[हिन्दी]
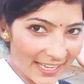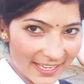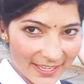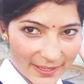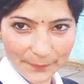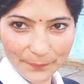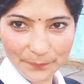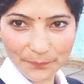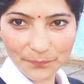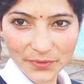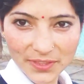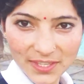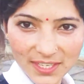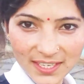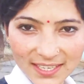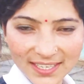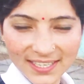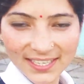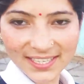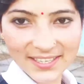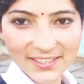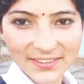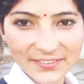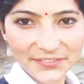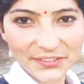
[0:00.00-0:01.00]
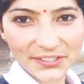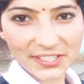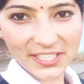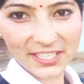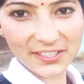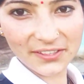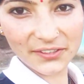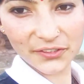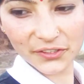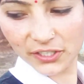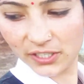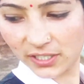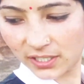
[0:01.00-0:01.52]
है वो
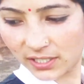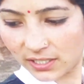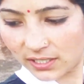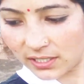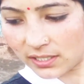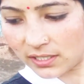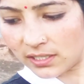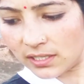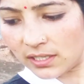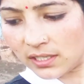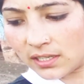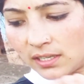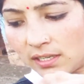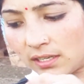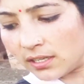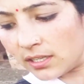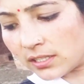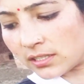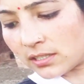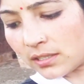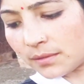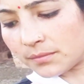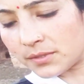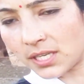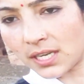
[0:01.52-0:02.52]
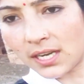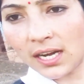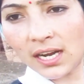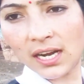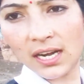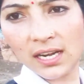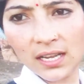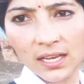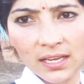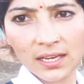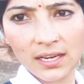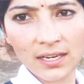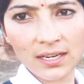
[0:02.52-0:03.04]
देखो सब जगह
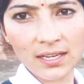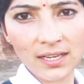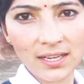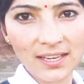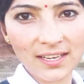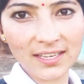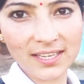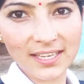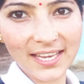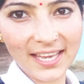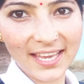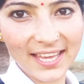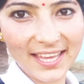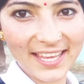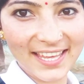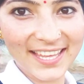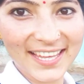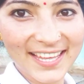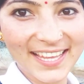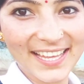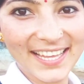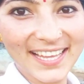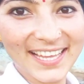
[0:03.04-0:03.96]
आटा ही आटा लग गया है